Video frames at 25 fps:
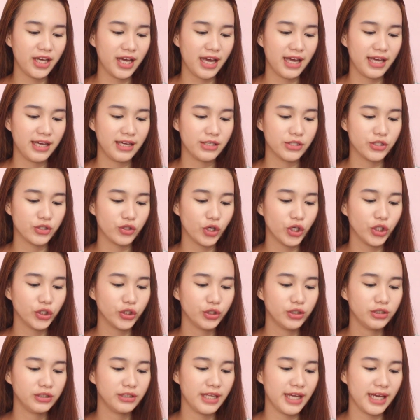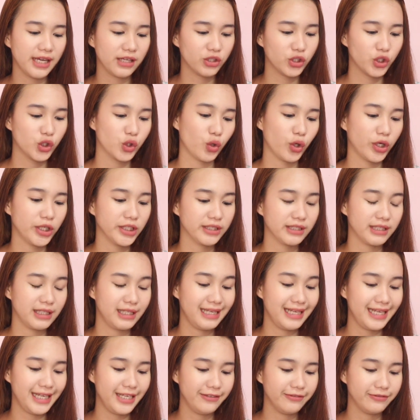niya is Turtleneck Short
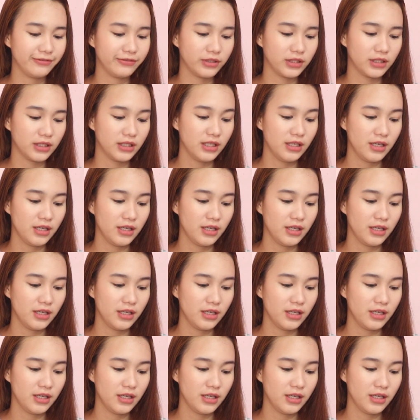Sleeve